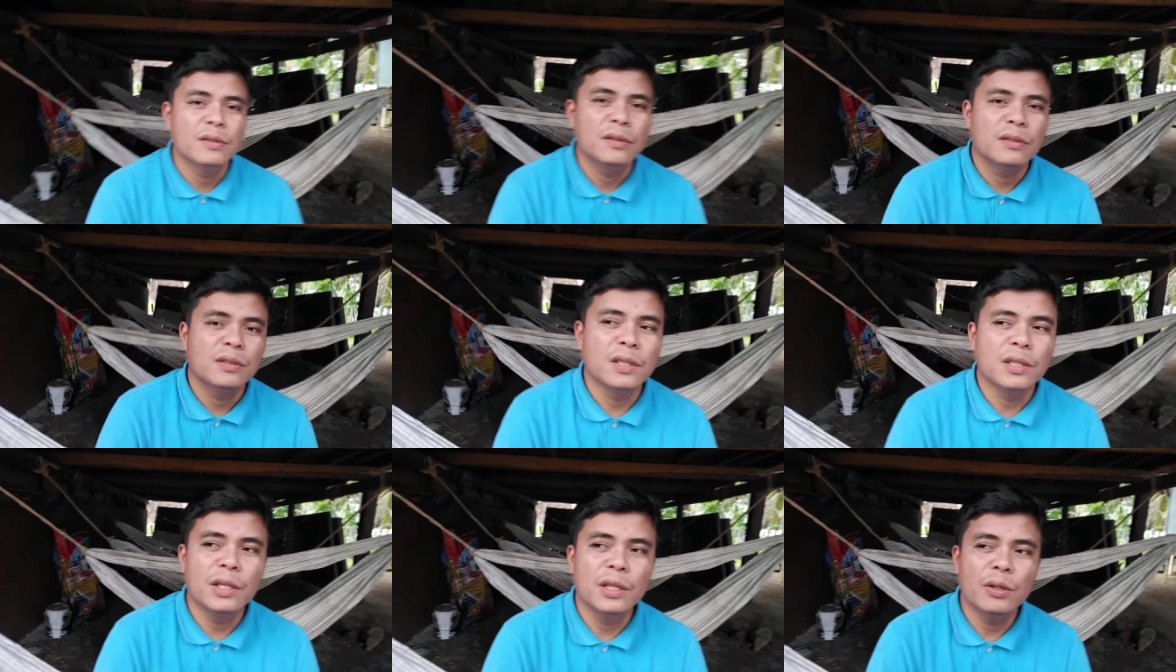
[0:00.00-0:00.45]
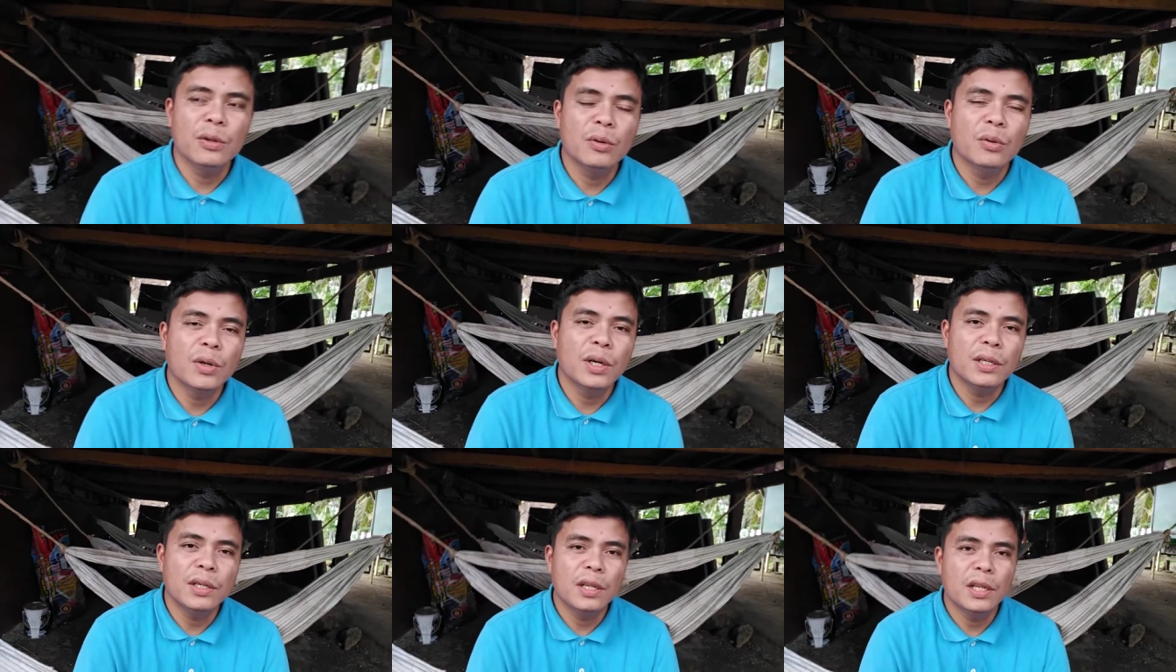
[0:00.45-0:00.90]
sa
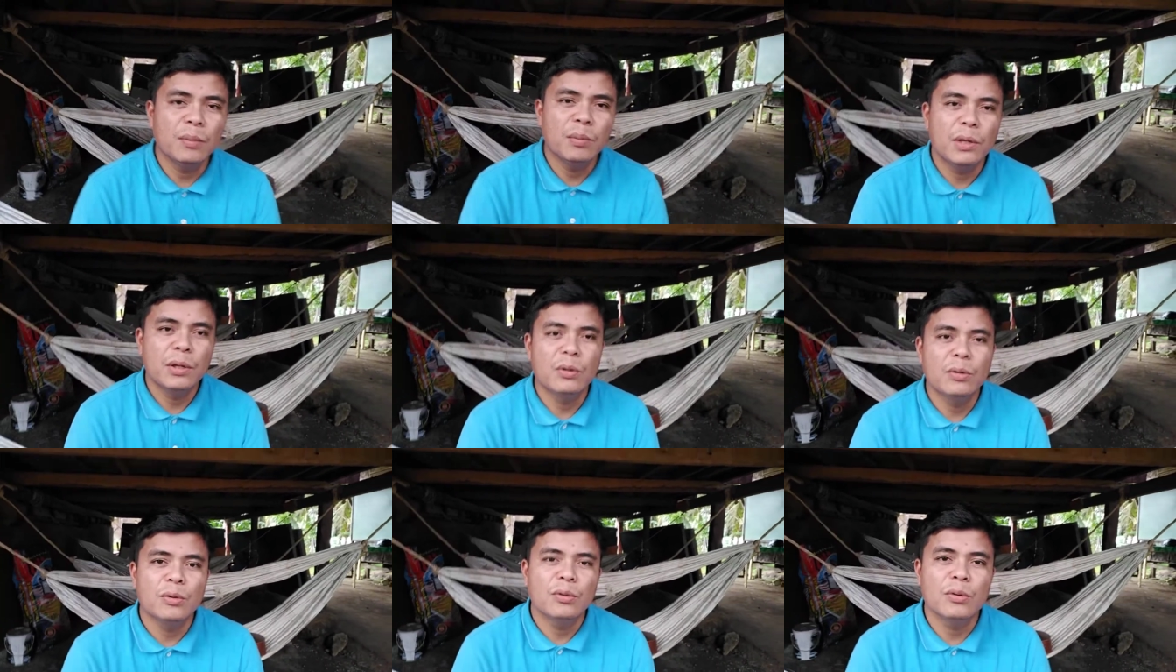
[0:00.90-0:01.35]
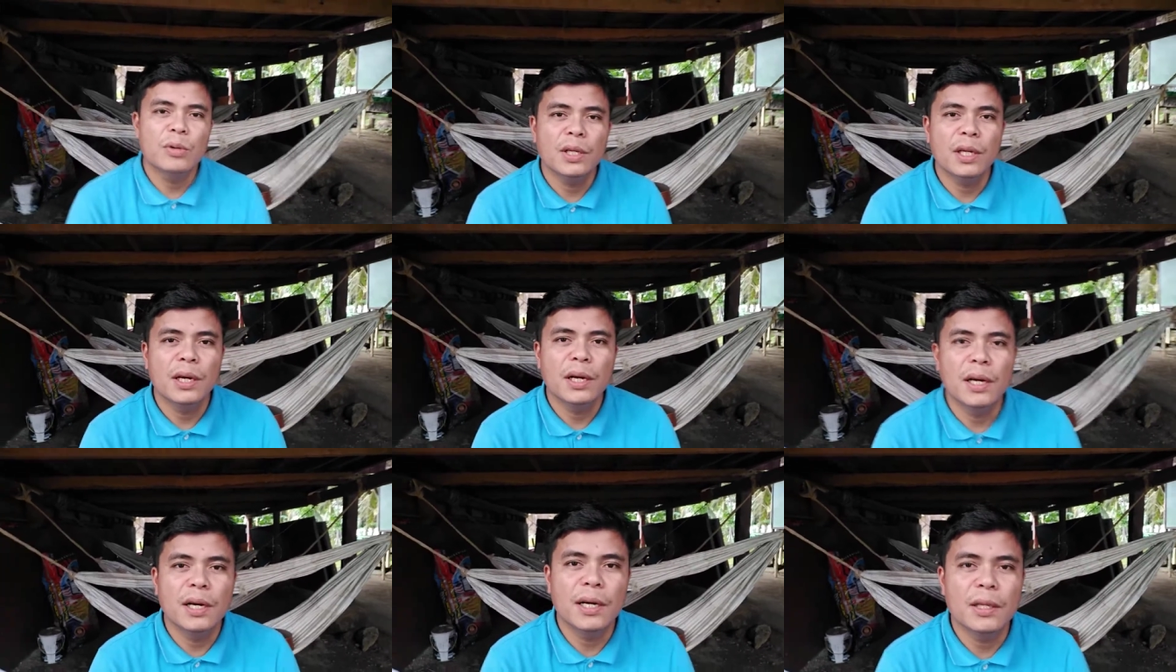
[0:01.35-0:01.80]
Ginoo nga dili madungog
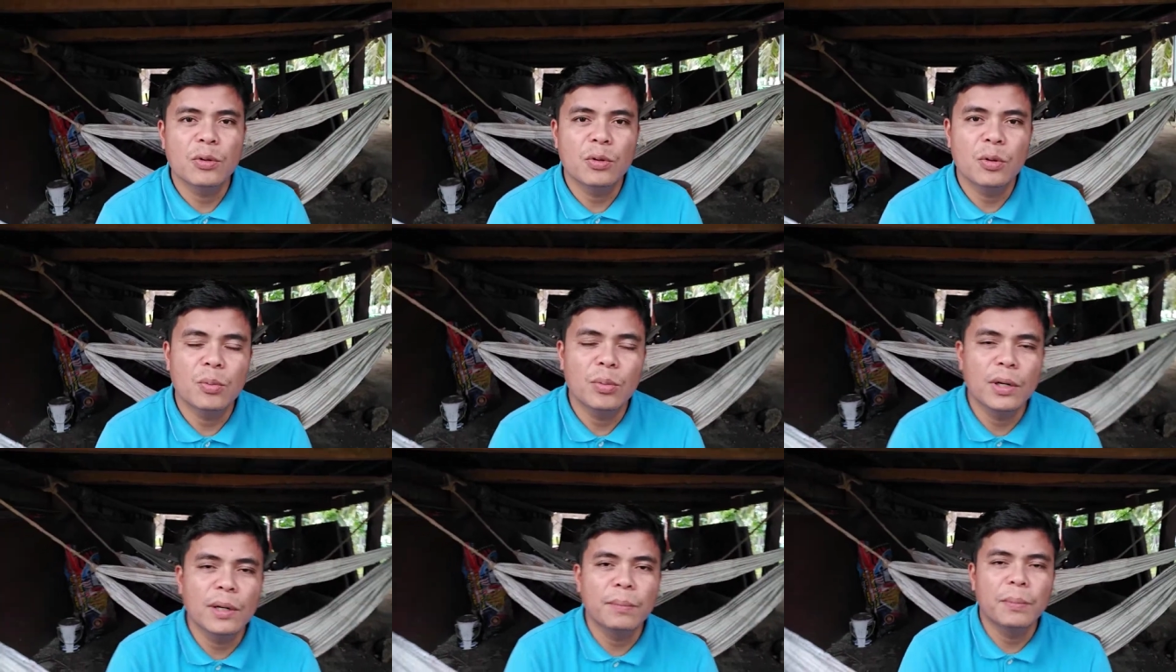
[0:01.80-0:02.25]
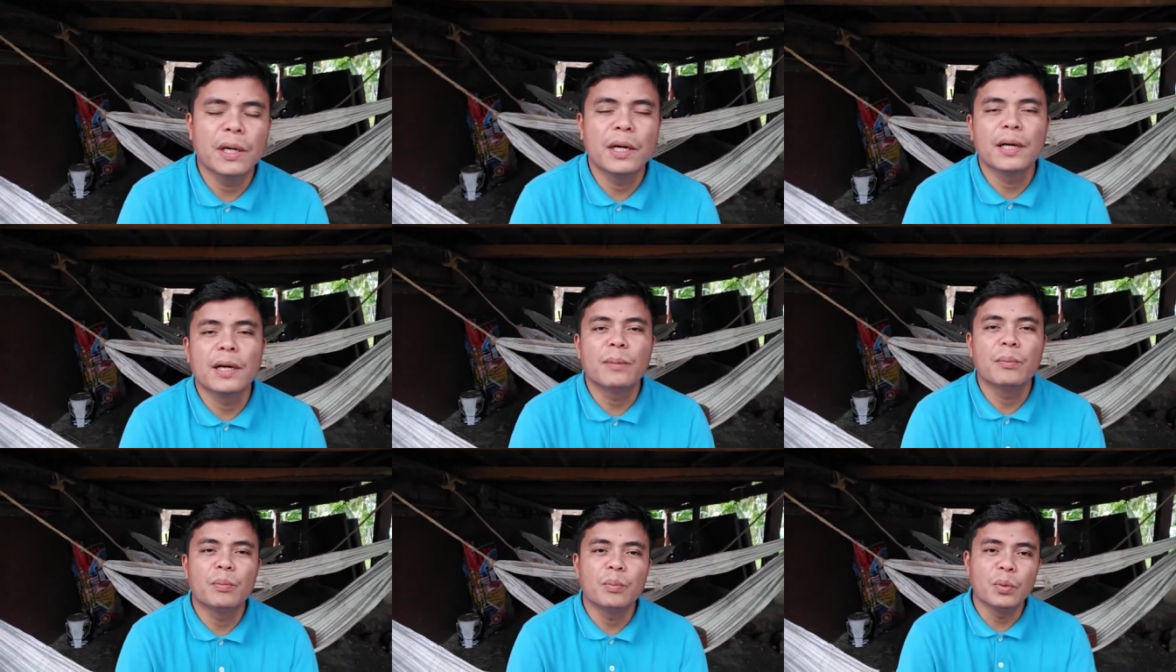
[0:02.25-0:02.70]
niya ang atong mga
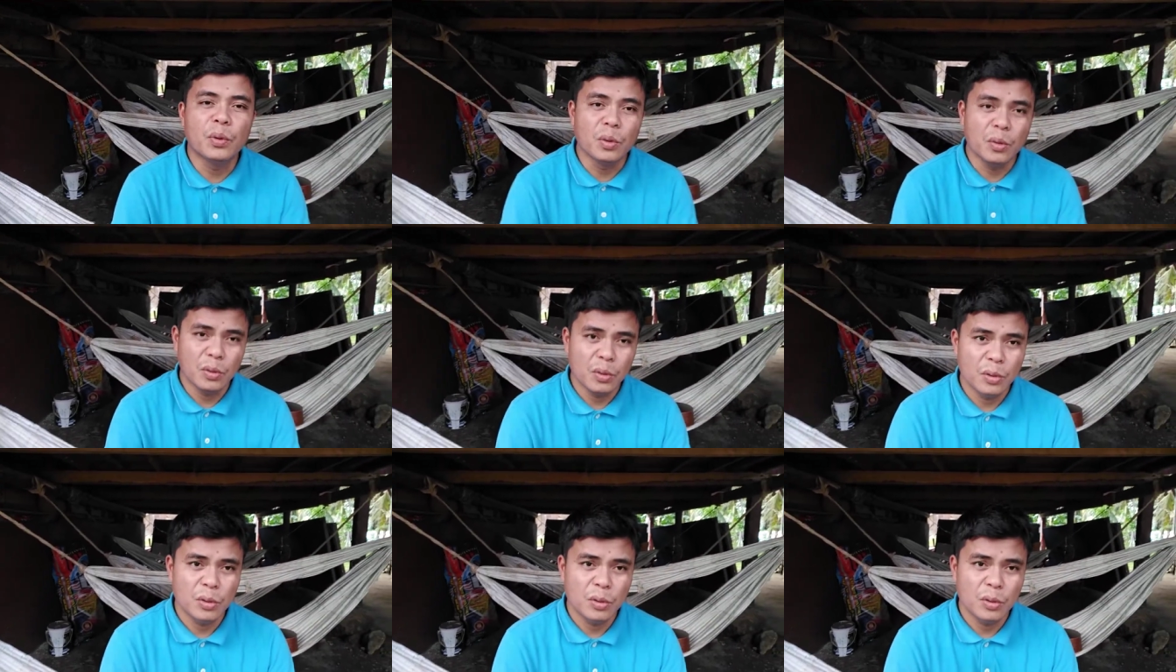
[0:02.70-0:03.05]
pagampo.